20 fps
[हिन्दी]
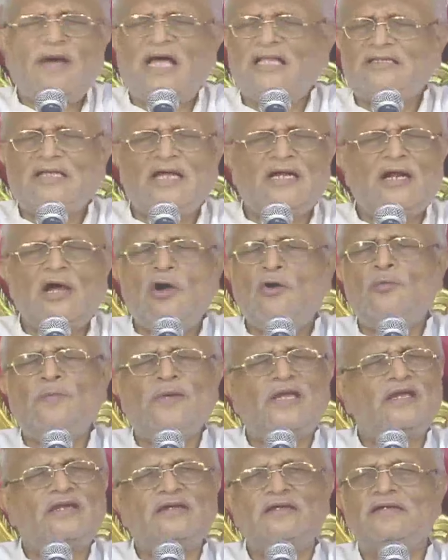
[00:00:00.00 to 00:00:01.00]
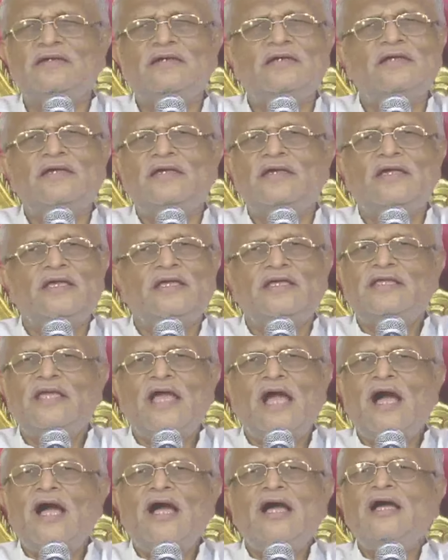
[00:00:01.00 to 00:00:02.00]
की बात कर रहा हूं मैं
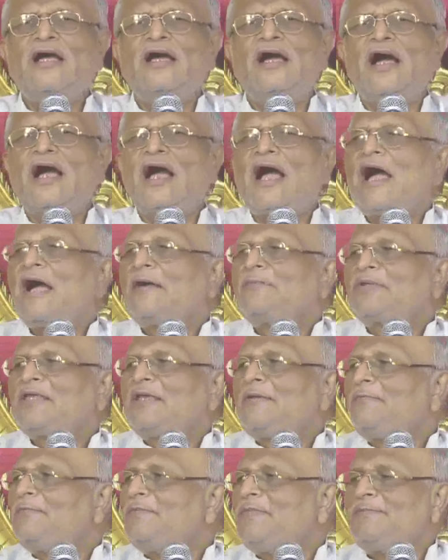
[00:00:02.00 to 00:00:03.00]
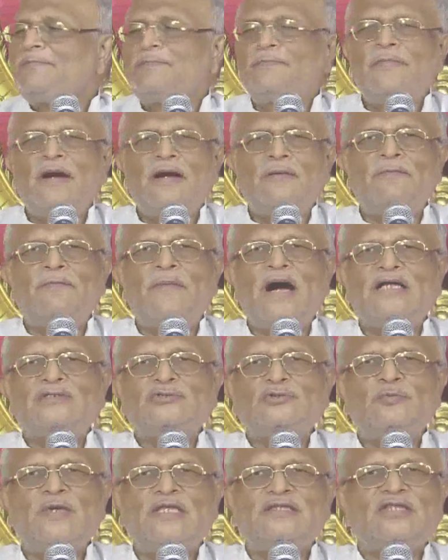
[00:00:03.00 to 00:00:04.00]
यहाँ आपके
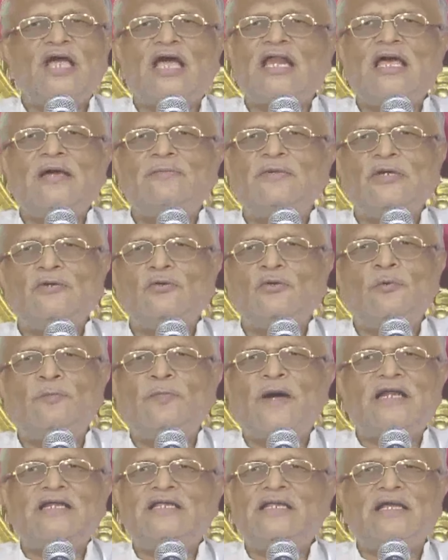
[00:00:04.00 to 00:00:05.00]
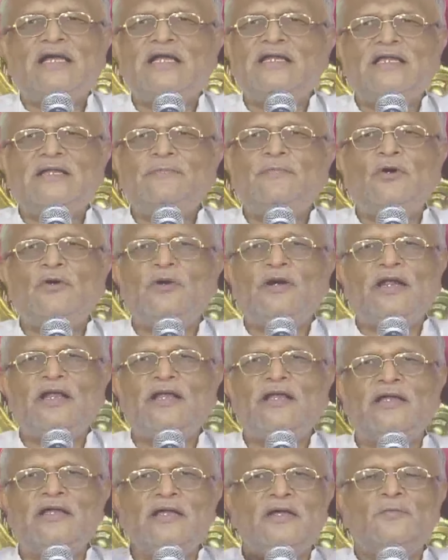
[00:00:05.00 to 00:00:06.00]
बाजू में तालाब है वो पानी का नहीं बोल
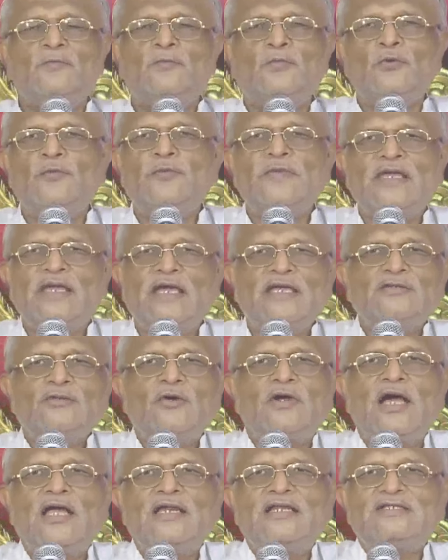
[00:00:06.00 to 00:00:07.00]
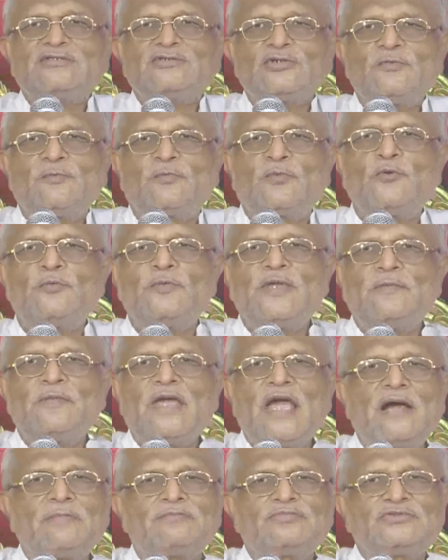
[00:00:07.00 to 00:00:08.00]
रहे हैं भूमि है तो खाली जो भूमि
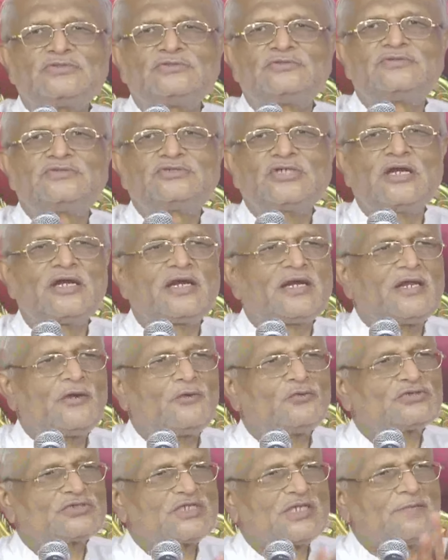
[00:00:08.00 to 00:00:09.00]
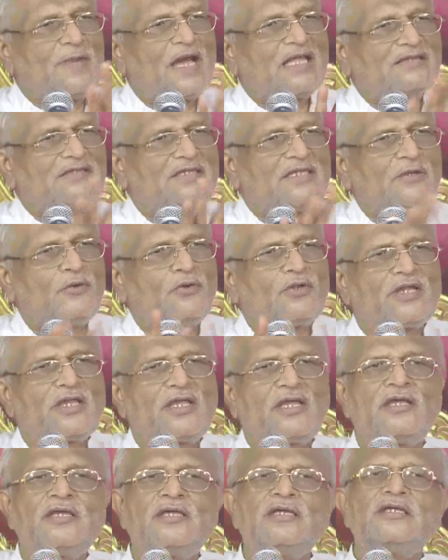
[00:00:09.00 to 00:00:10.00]
में आप चल रहे हो उसकी बात नहीं हो
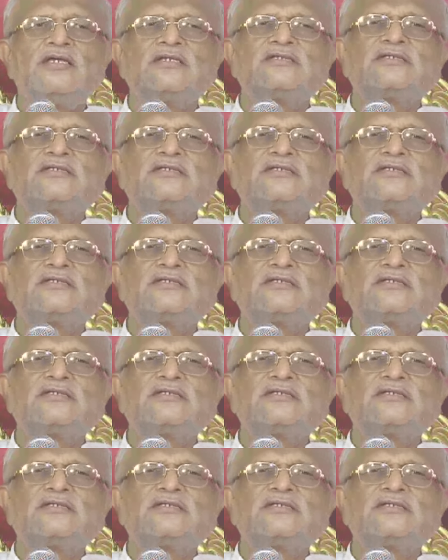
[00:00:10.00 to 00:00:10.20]
रही है